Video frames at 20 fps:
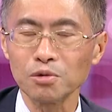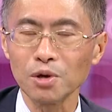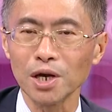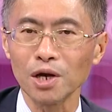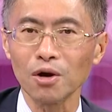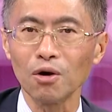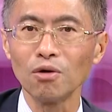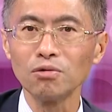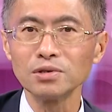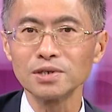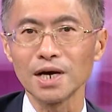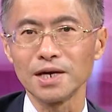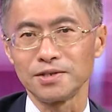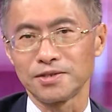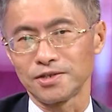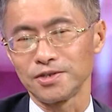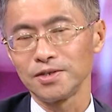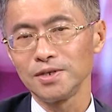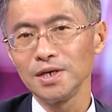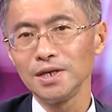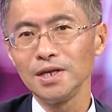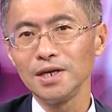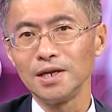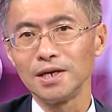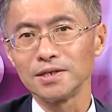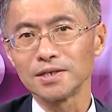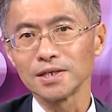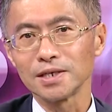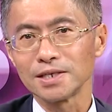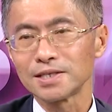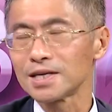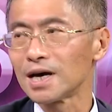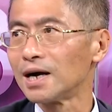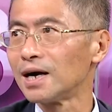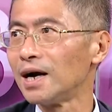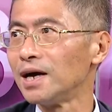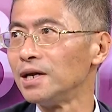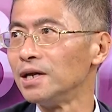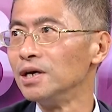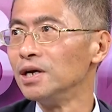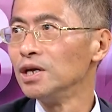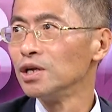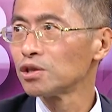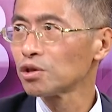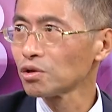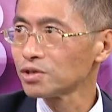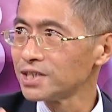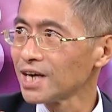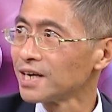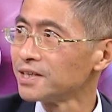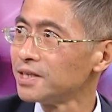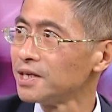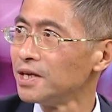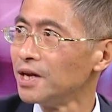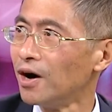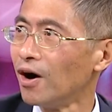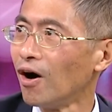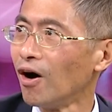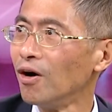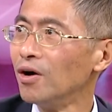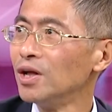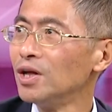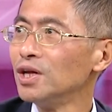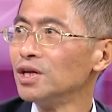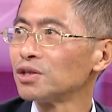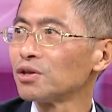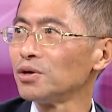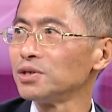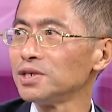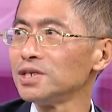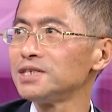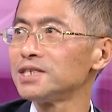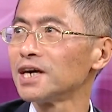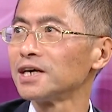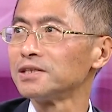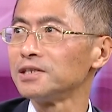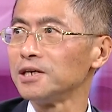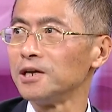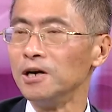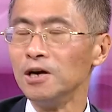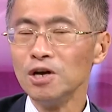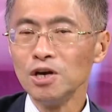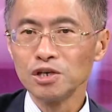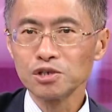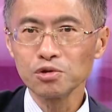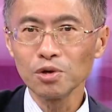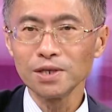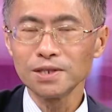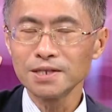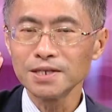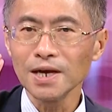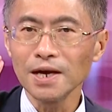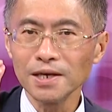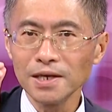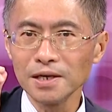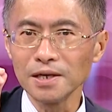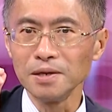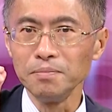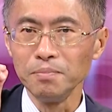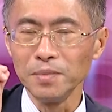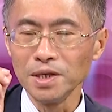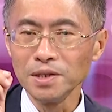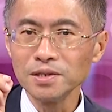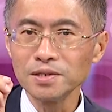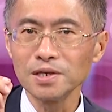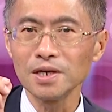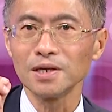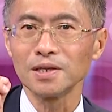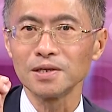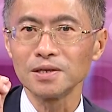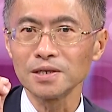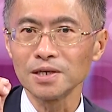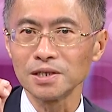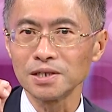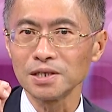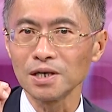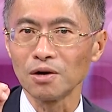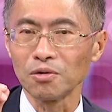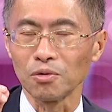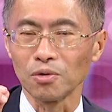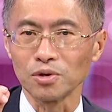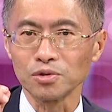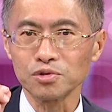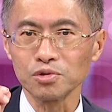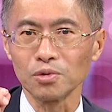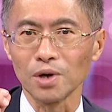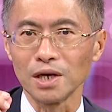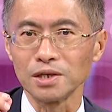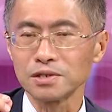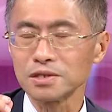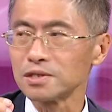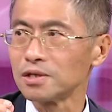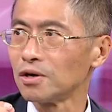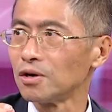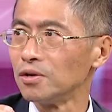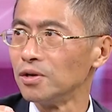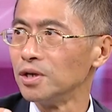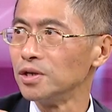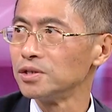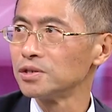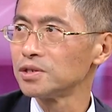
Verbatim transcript: 对公债殖利率的这个伤害呢，都降低了哈，是都已经降低了，所以这样一个明确的这个效果出来之后呢，